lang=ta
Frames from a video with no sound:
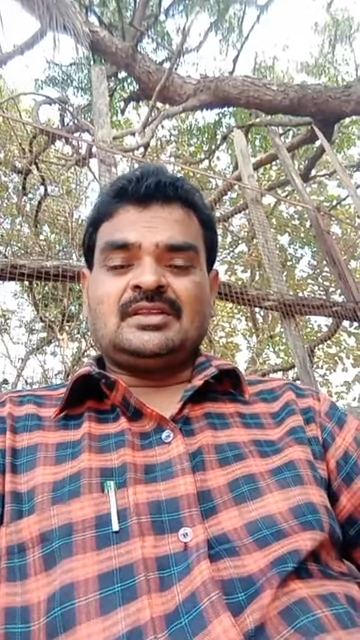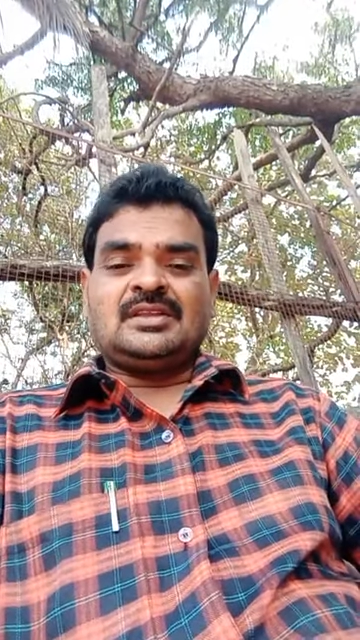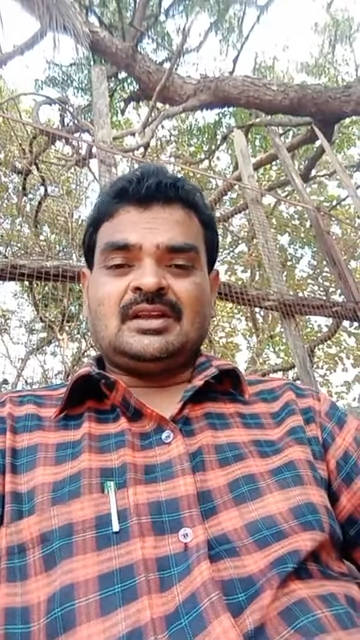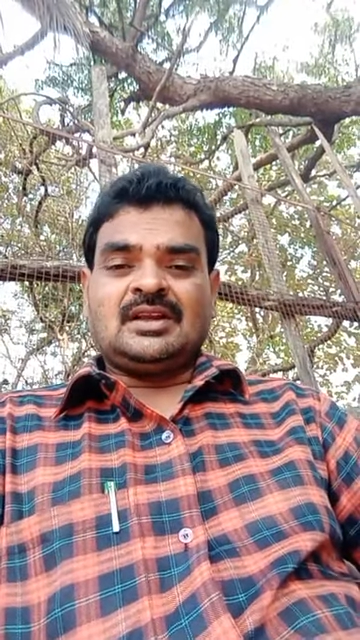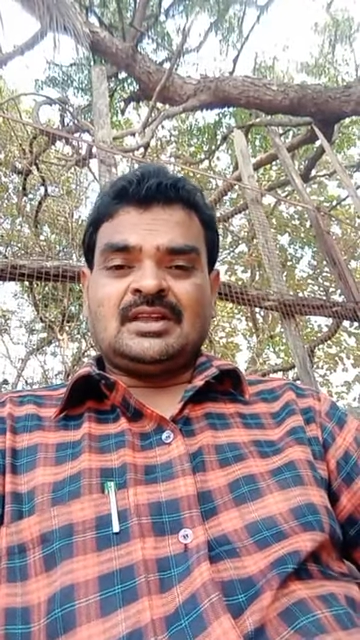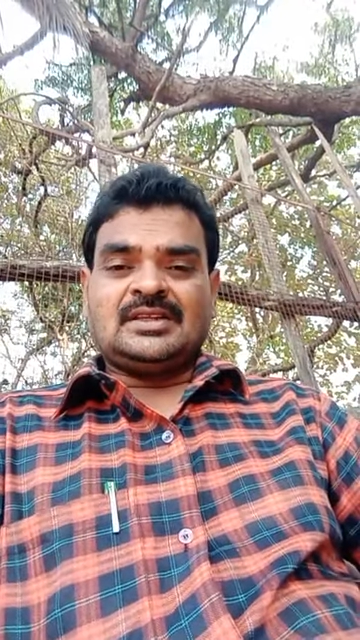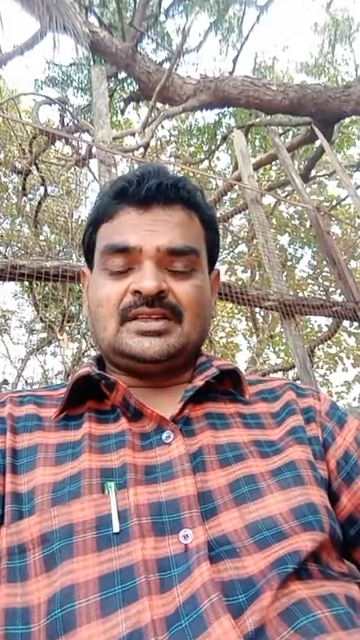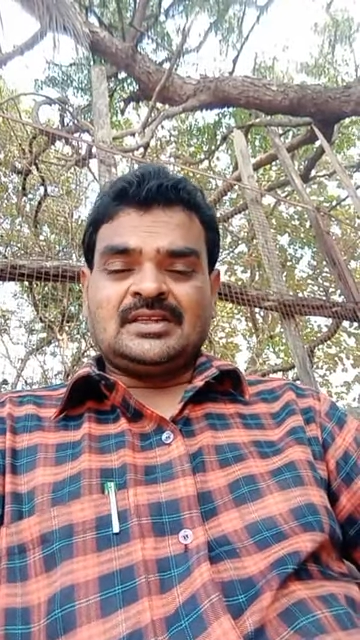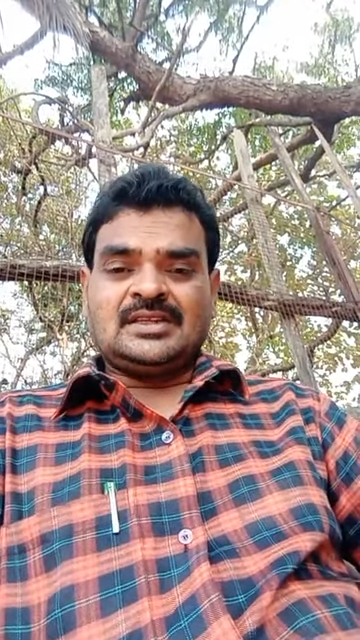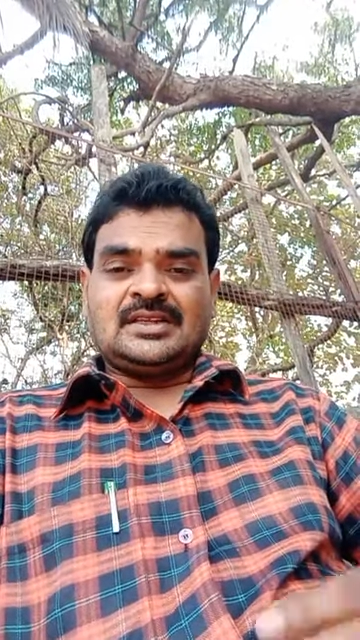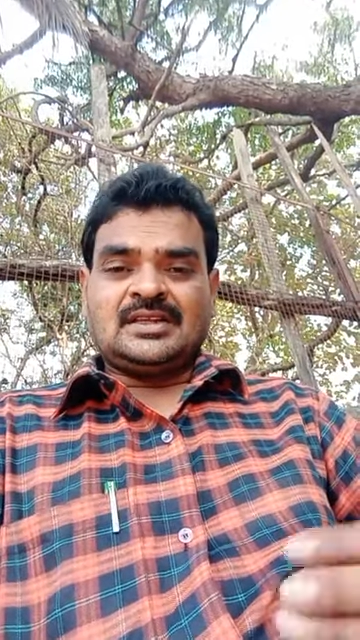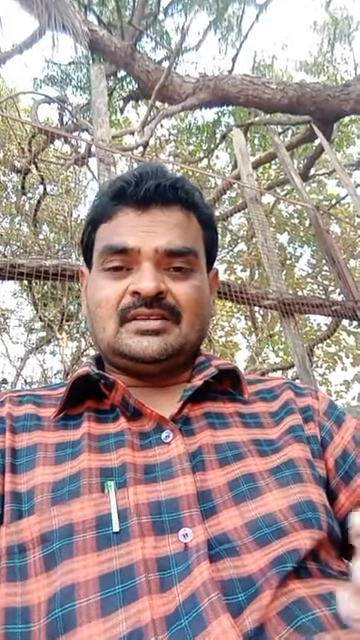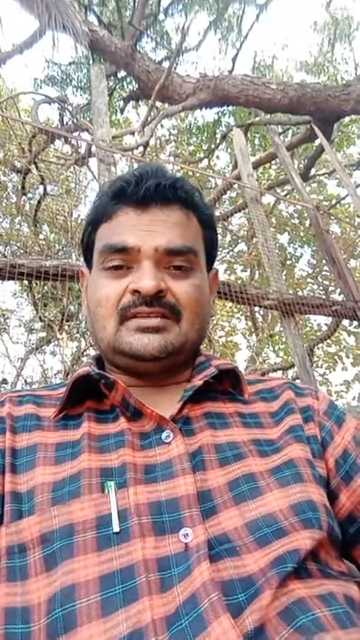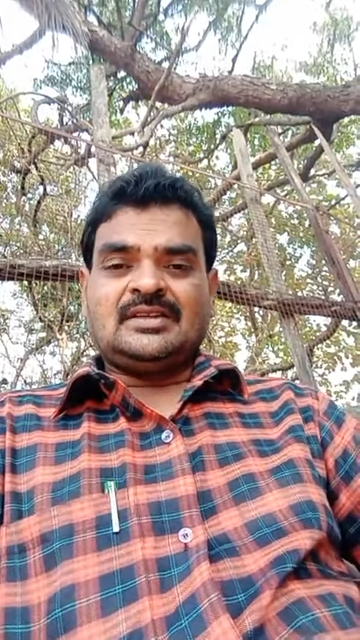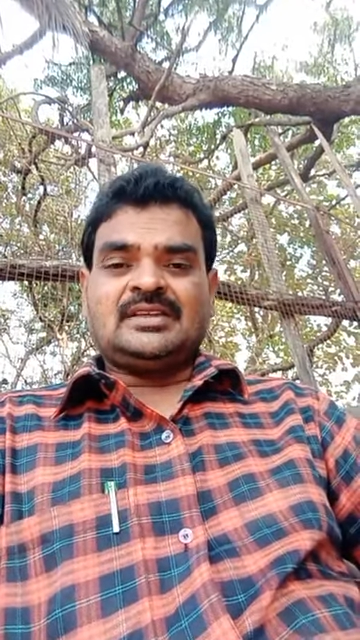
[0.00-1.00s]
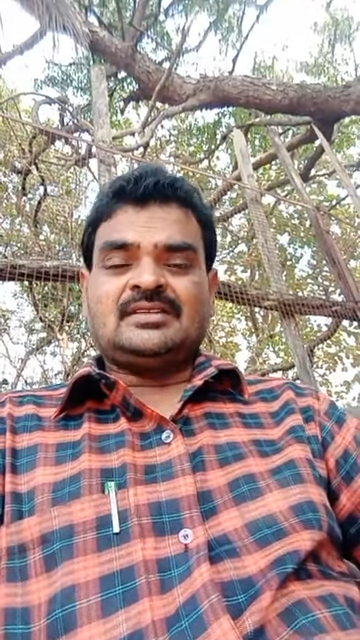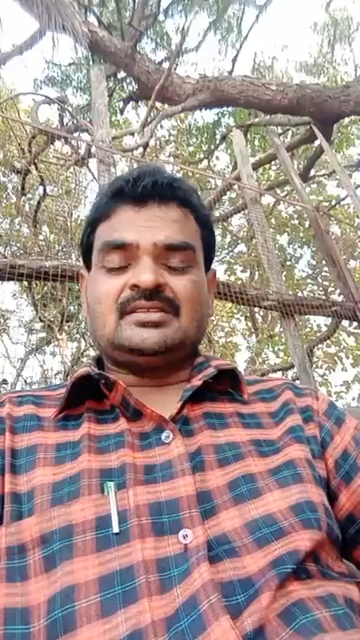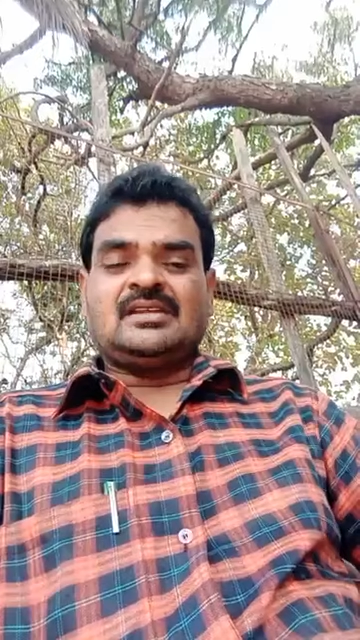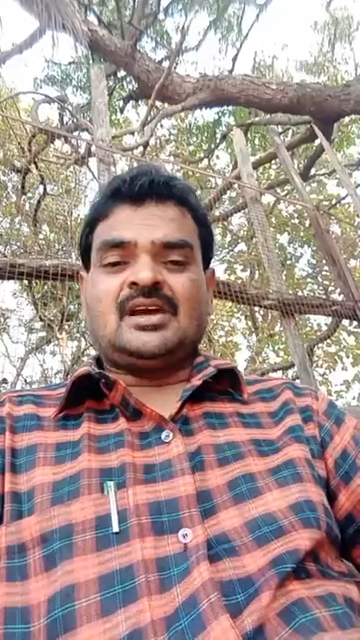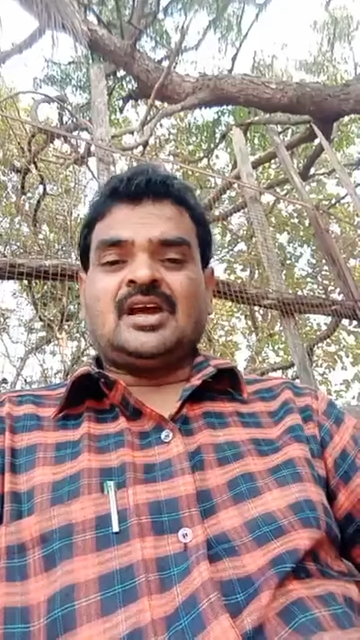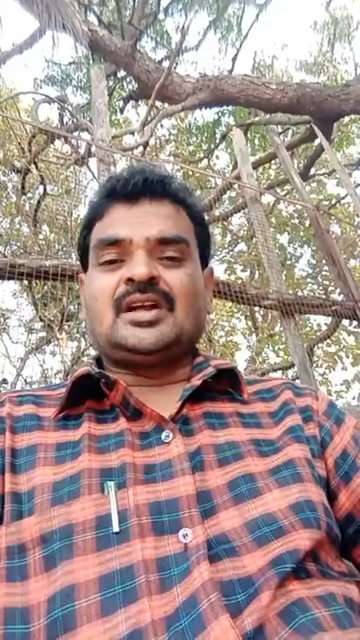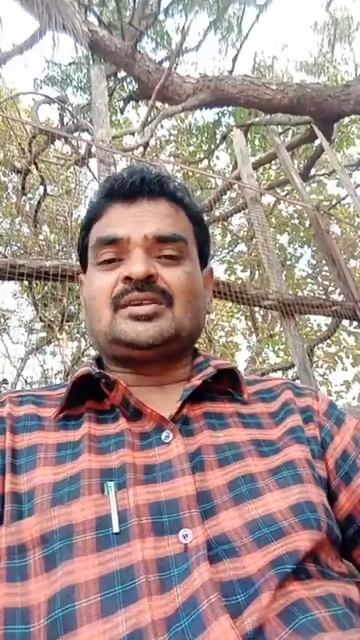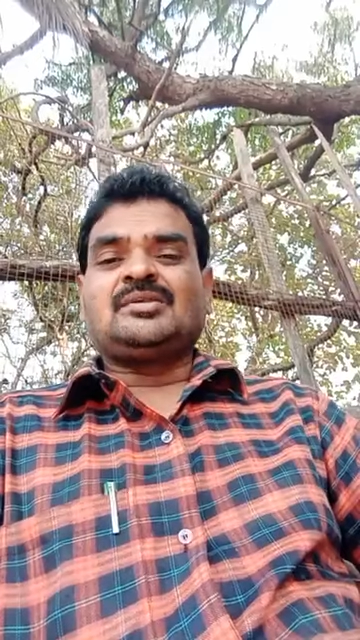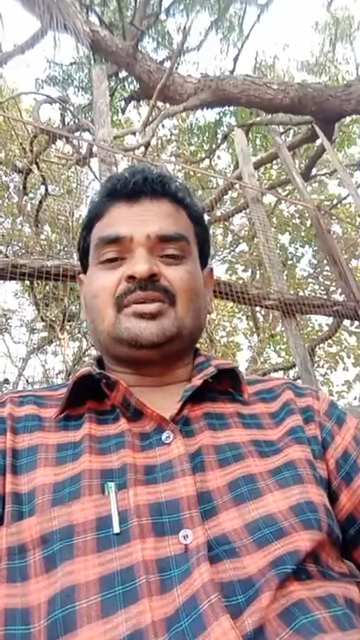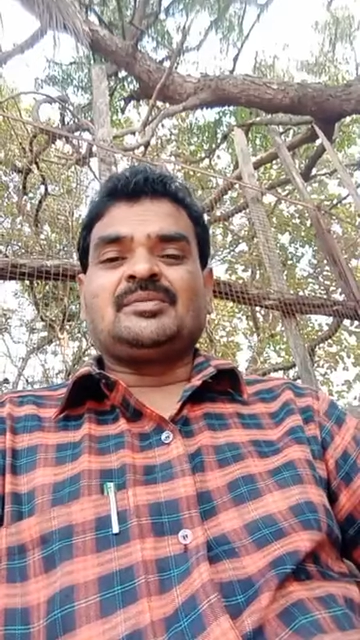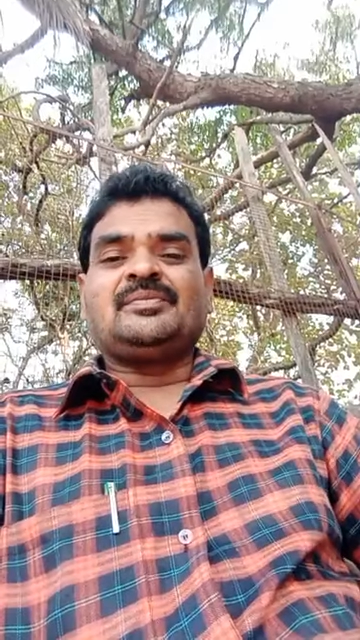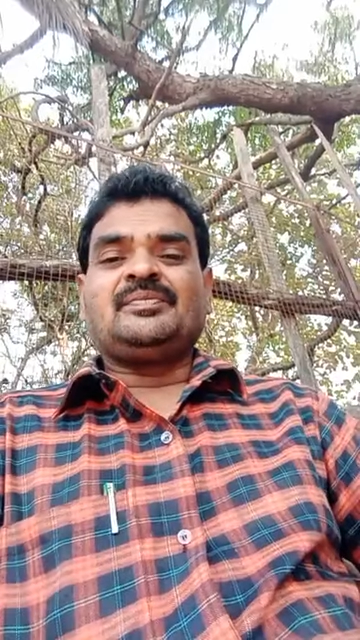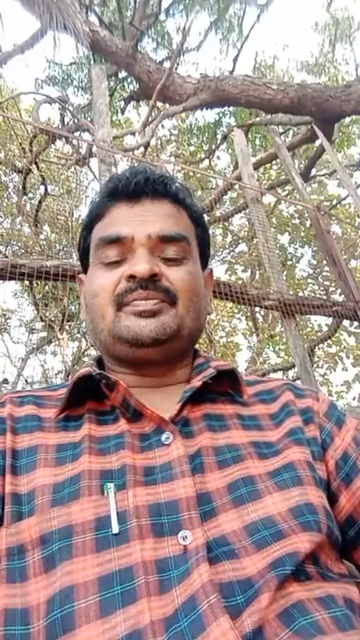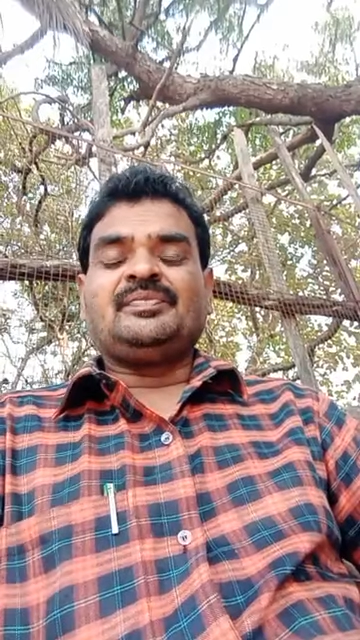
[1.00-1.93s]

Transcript: இதெல்லாம் இருக்கிற வரைக்கும் தான் ஆட்டம்